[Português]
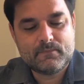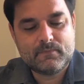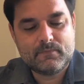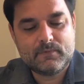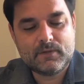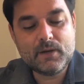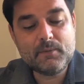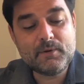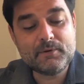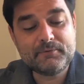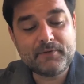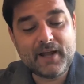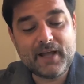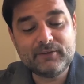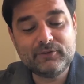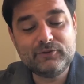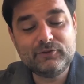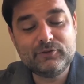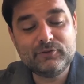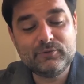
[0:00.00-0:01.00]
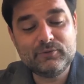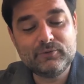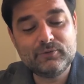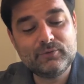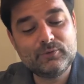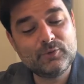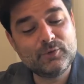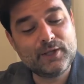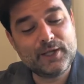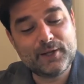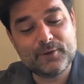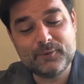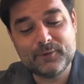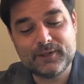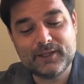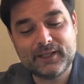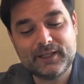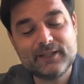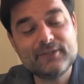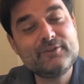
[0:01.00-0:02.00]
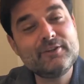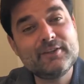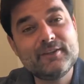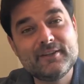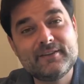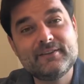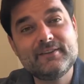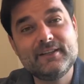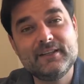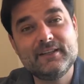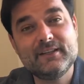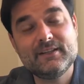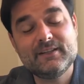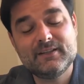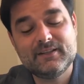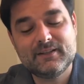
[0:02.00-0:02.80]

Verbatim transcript: Tem uma frase de, do Neruda que diz assim: